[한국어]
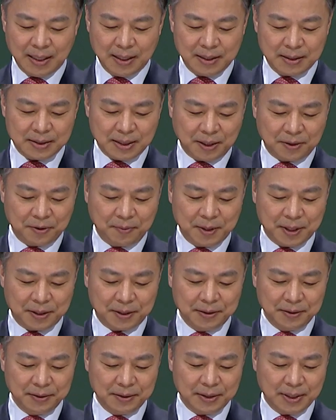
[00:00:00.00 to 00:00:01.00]
자
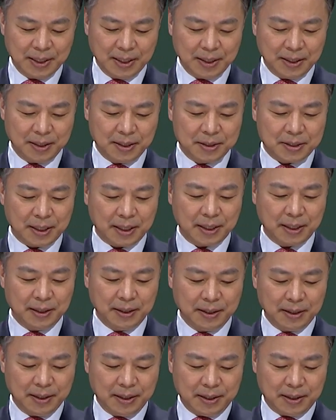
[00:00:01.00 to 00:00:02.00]
그러면 이제
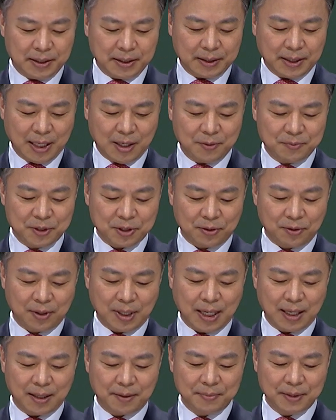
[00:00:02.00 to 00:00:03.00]
어, 다음 절로
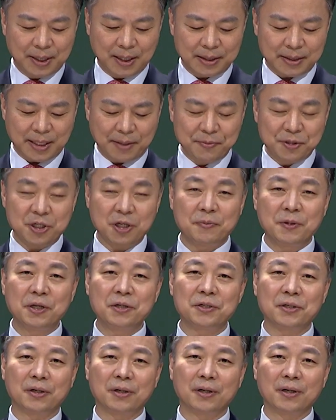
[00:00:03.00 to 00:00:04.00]
나아갑니다.
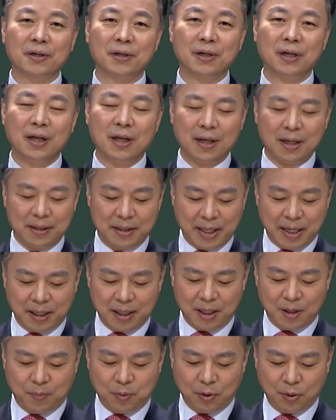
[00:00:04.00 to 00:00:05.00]
32절
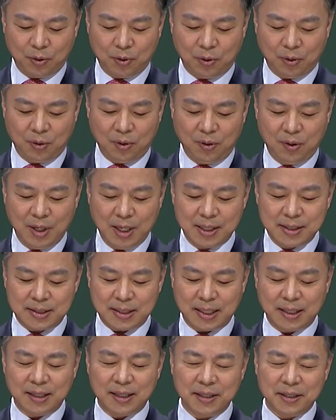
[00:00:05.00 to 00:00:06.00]
내가 보고
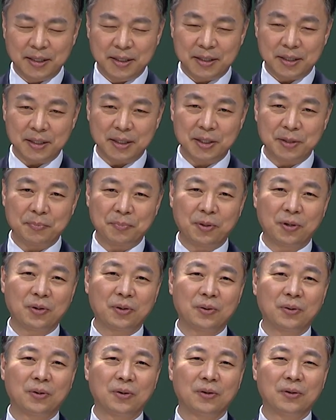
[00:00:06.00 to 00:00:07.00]
생각이
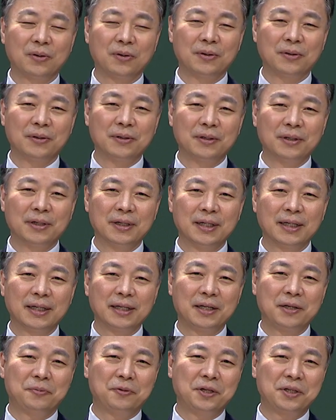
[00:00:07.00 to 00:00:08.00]
깊었고
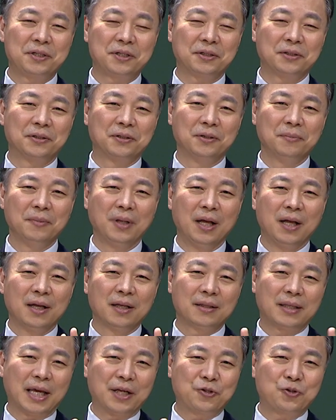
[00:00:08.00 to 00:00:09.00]
이분이 지금
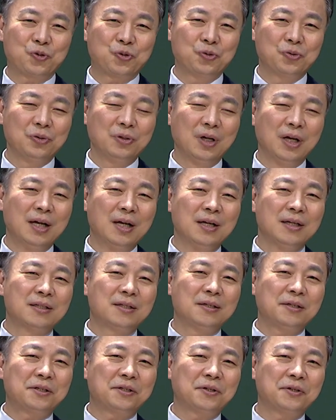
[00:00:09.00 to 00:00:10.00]
대충
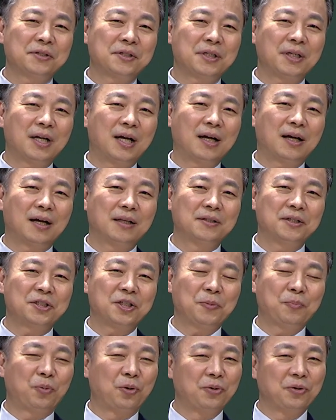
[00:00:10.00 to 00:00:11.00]
스쳐 지나가듯이
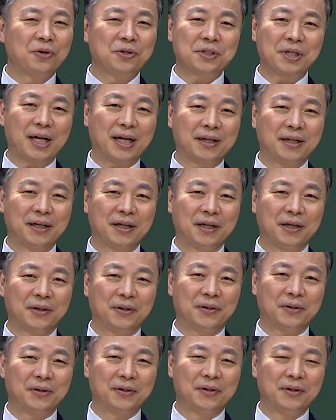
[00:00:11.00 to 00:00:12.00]
본 것이
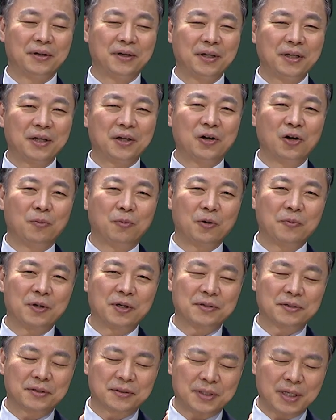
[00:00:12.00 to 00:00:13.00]
아니에요. 이걸
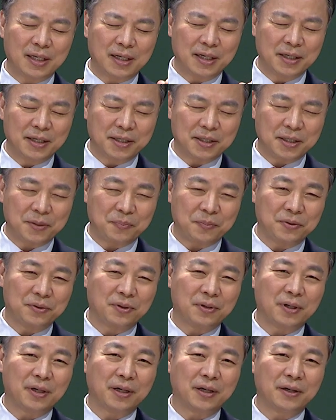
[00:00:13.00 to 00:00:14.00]
보면서 생각이 깊은
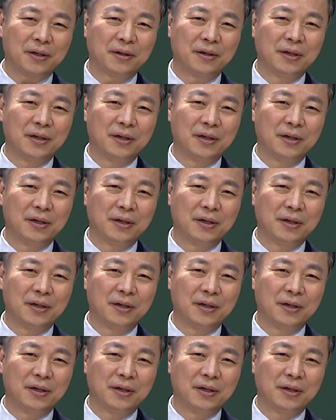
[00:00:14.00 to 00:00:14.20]
거예요.